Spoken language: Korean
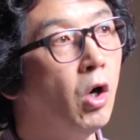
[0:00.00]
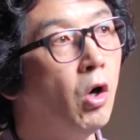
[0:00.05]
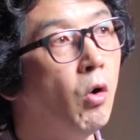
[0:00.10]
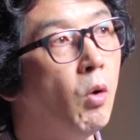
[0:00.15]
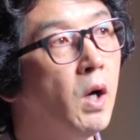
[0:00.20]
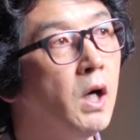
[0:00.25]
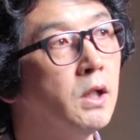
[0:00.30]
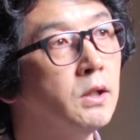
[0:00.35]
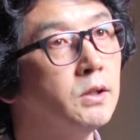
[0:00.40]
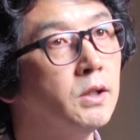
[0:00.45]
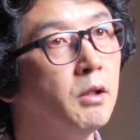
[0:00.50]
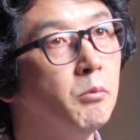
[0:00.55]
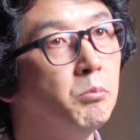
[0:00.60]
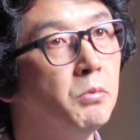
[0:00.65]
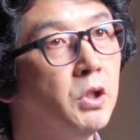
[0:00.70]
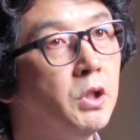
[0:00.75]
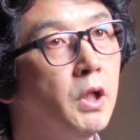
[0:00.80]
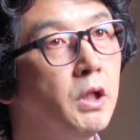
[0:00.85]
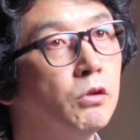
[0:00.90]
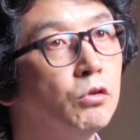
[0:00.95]
허황된
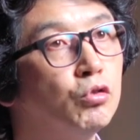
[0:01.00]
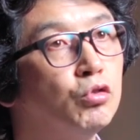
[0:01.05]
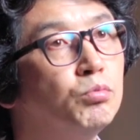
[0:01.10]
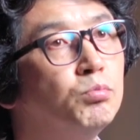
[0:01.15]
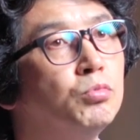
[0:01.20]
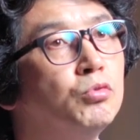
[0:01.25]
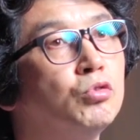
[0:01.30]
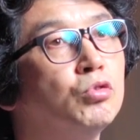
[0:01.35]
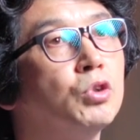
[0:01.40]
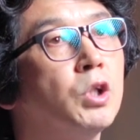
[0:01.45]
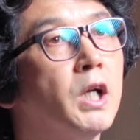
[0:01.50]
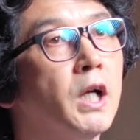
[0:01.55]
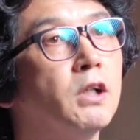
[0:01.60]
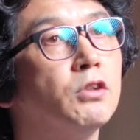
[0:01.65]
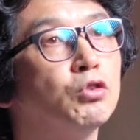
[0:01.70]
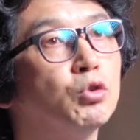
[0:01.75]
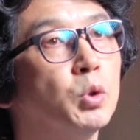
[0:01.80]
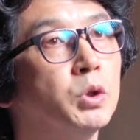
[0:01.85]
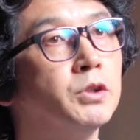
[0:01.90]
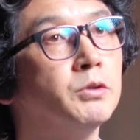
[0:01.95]
미래를 꿈꾸게 할
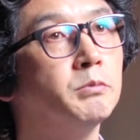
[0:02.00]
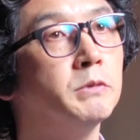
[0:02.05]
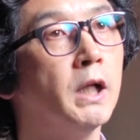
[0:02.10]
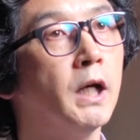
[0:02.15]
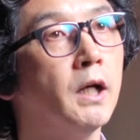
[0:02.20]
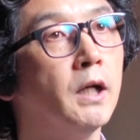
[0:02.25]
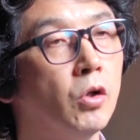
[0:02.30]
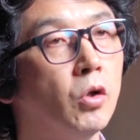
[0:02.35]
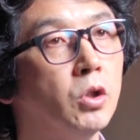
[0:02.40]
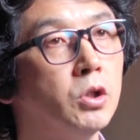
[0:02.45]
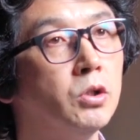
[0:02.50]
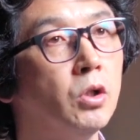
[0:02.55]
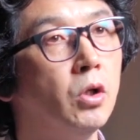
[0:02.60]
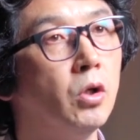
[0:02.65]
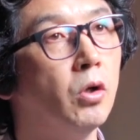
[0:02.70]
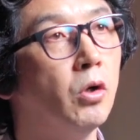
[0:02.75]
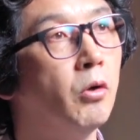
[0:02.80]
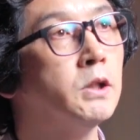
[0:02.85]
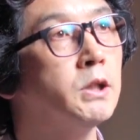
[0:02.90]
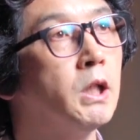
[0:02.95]
수도 있습니다.
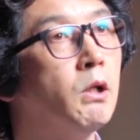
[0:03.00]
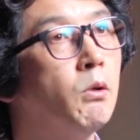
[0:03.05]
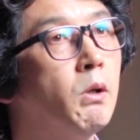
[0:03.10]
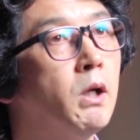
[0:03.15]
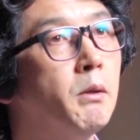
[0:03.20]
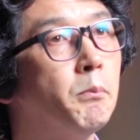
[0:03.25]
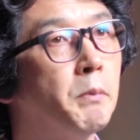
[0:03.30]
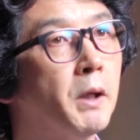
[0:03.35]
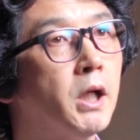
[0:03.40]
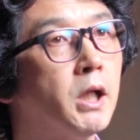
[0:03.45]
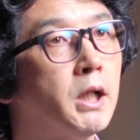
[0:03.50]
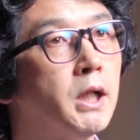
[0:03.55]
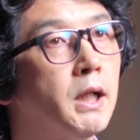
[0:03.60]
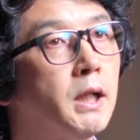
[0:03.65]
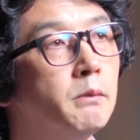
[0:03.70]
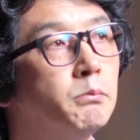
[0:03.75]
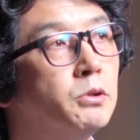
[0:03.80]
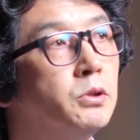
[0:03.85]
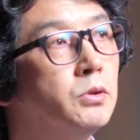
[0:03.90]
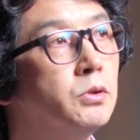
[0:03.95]
여기서 새와
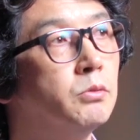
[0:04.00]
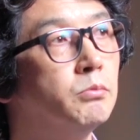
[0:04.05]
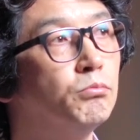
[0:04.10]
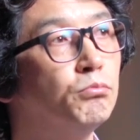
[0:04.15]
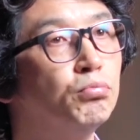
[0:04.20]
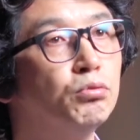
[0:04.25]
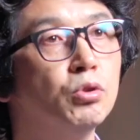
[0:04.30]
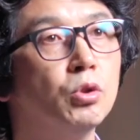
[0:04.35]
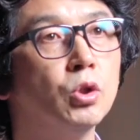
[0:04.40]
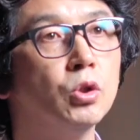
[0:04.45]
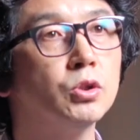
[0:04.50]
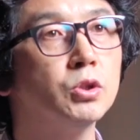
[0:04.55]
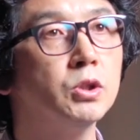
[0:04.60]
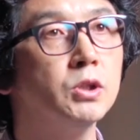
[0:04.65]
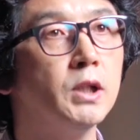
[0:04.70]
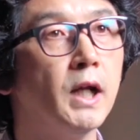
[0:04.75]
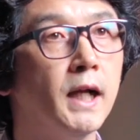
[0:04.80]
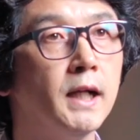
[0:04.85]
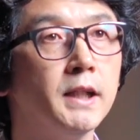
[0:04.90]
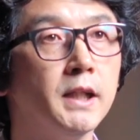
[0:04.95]
백합은
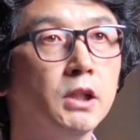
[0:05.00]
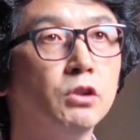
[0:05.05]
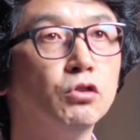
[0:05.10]
무엇을 알게